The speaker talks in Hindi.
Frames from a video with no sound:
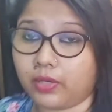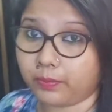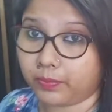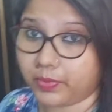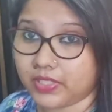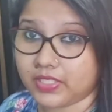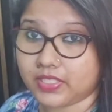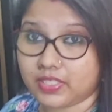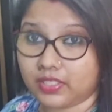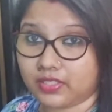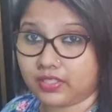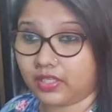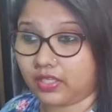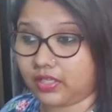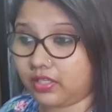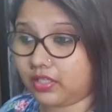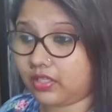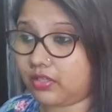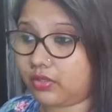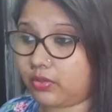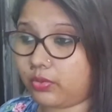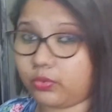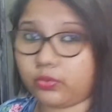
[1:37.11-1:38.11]
अभी से
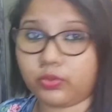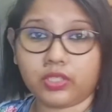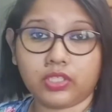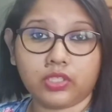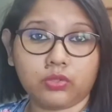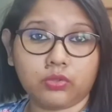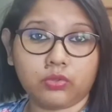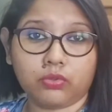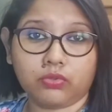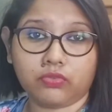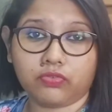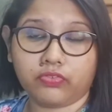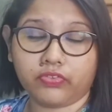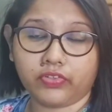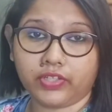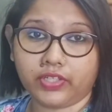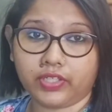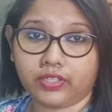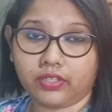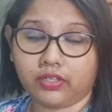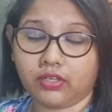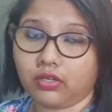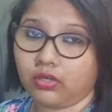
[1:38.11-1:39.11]
नहीं करूँगी तो
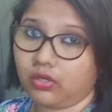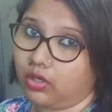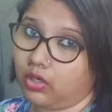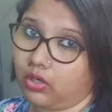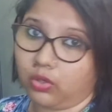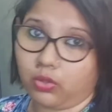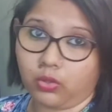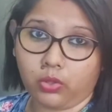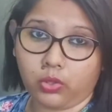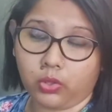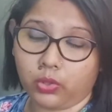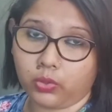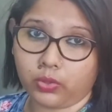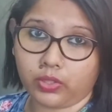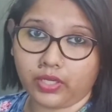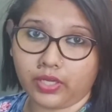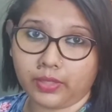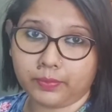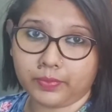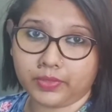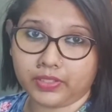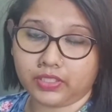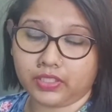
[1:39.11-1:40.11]
फिर
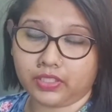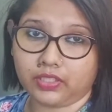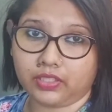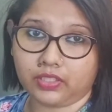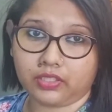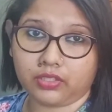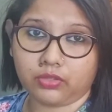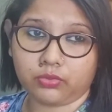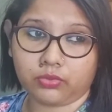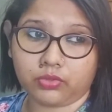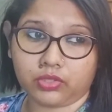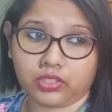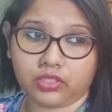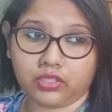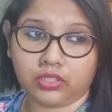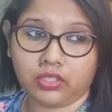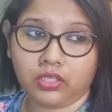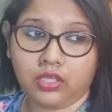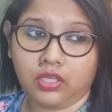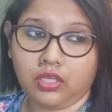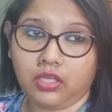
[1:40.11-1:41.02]
होगा भी नहीं क्योंकि